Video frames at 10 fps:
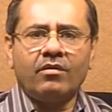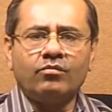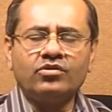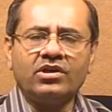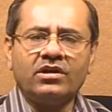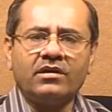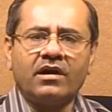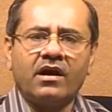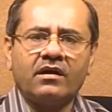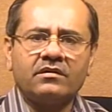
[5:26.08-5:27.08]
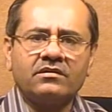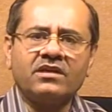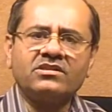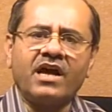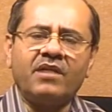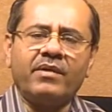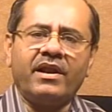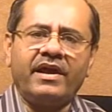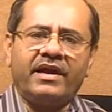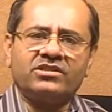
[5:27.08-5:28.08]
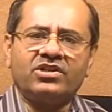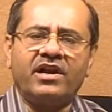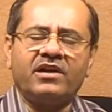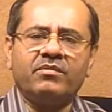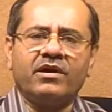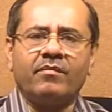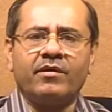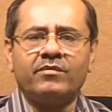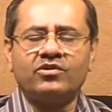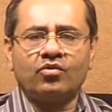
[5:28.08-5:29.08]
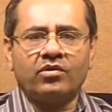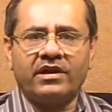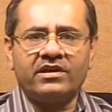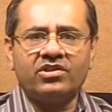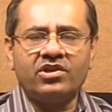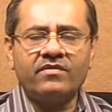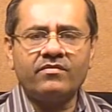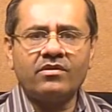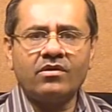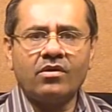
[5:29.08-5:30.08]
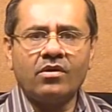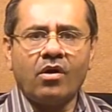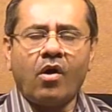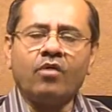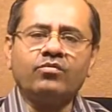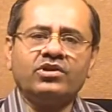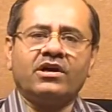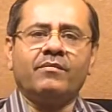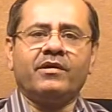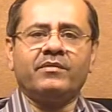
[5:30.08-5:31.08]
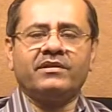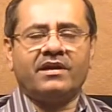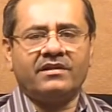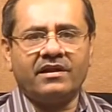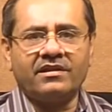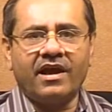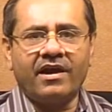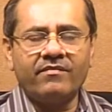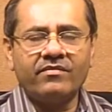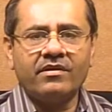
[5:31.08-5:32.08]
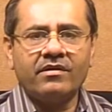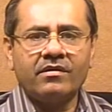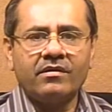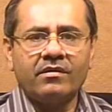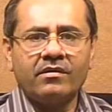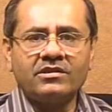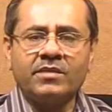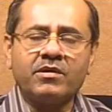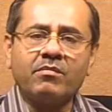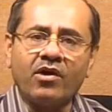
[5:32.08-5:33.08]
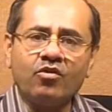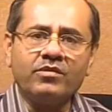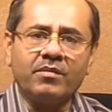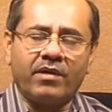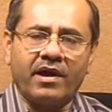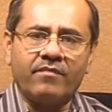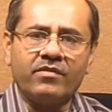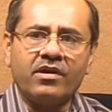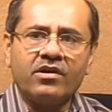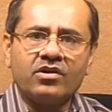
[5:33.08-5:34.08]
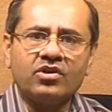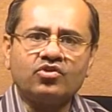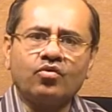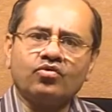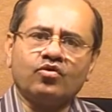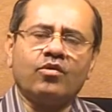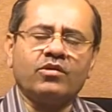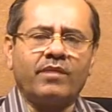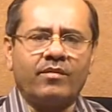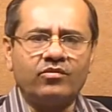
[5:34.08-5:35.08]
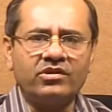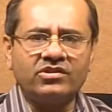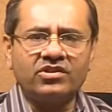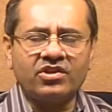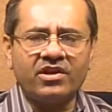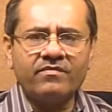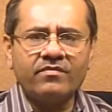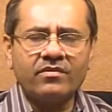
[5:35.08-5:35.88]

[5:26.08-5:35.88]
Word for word: मुझे 10 साल पहले एक्सीडेंट में कमर में चोट लगी थी और मुझे कमर में दर्द रहता है जबकि मालूम ये पड़ा कि चोट तो बहुत मामूली सी थी